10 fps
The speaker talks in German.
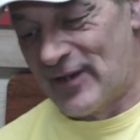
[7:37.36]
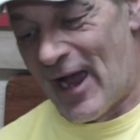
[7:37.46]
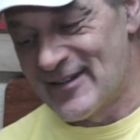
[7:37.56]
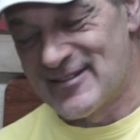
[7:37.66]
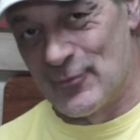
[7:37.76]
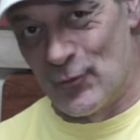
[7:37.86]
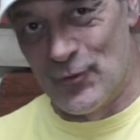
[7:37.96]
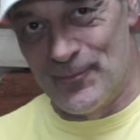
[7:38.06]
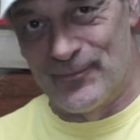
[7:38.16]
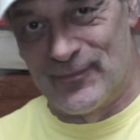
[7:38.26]

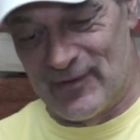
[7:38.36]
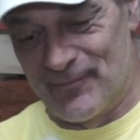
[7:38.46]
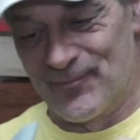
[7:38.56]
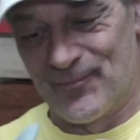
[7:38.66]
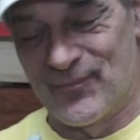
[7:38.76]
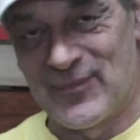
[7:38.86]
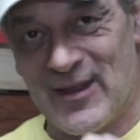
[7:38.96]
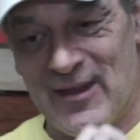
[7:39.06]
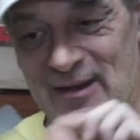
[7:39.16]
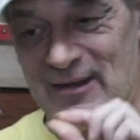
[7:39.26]
dazu,
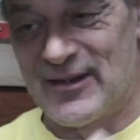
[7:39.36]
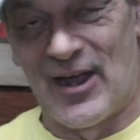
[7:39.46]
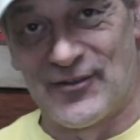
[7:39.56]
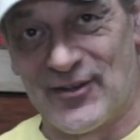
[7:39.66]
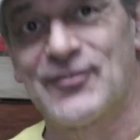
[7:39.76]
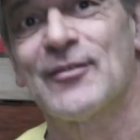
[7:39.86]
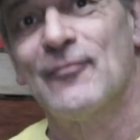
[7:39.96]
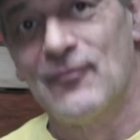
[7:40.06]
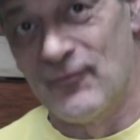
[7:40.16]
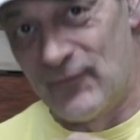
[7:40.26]
dass ich es,
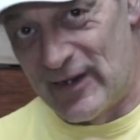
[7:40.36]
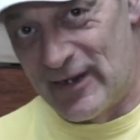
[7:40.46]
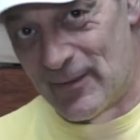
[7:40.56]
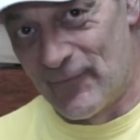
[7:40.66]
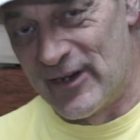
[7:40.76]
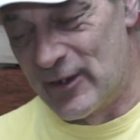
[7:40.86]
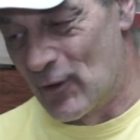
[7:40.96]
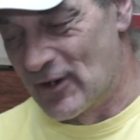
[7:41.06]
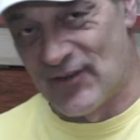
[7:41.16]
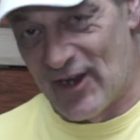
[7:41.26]
wie in dem Video
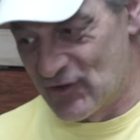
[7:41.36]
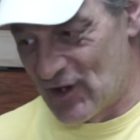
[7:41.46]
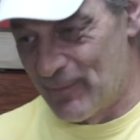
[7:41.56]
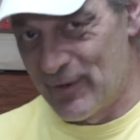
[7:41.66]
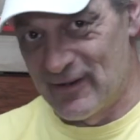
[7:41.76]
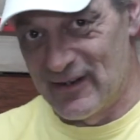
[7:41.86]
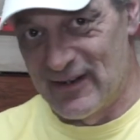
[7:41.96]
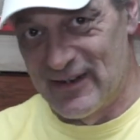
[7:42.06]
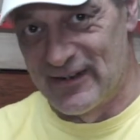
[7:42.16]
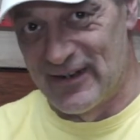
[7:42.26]
gezeigt habe,
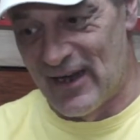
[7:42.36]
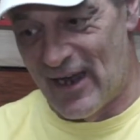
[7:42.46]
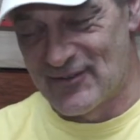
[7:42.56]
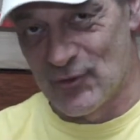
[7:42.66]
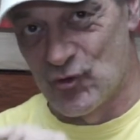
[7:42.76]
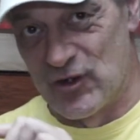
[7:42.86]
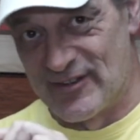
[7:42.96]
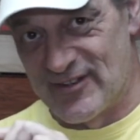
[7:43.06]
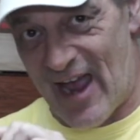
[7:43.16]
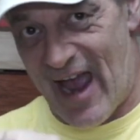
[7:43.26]
in die
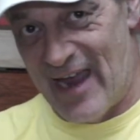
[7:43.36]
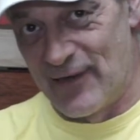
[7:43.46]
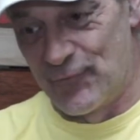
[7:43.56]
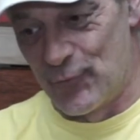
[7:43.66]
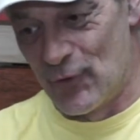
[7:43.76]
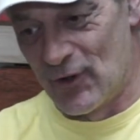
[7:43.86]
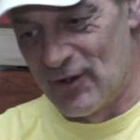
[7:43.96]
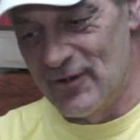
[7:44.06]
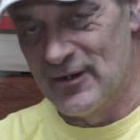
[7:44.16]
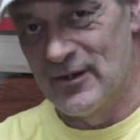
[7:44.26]
Heizungsschlitz
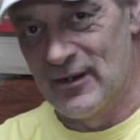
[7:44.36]
einführe,